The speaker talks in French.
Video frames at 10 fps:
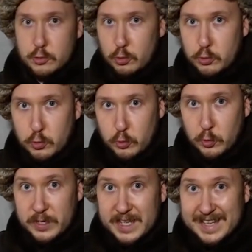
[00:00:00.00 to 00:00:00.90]
Surtout
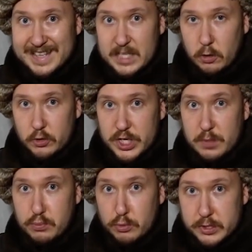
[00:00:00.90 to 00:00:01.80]
qu'un
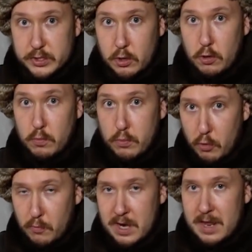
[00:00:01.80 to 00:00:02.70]
étranger peut sans
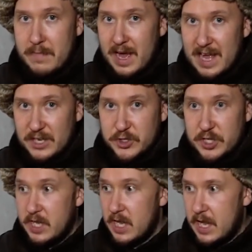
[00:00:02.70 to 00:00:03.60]
problème
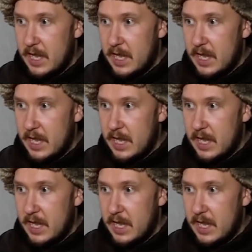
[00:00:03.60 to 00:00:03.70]
acheter